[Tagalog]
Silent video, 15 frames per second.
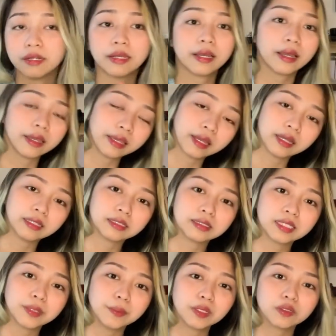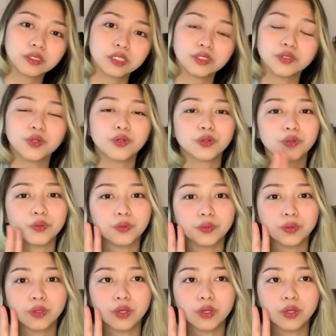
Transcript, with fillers: Kaya nga nang sabi ko sa inyo kung